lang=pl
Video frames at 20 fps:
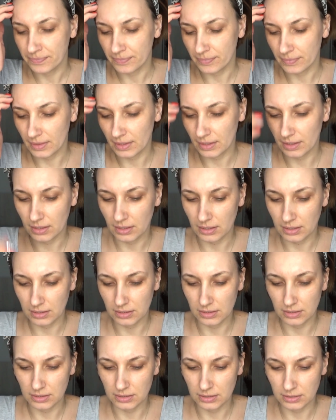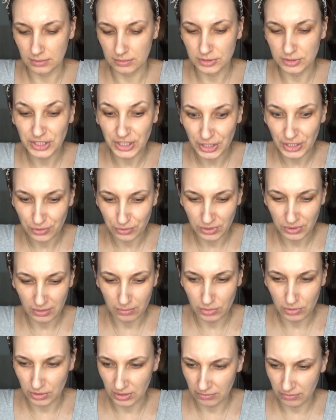mm,
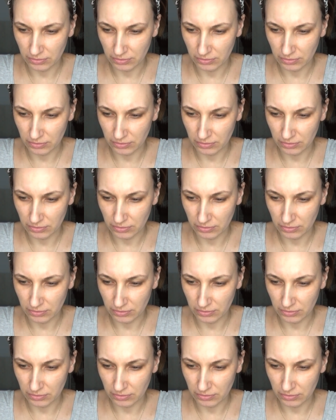kieruje, bo ona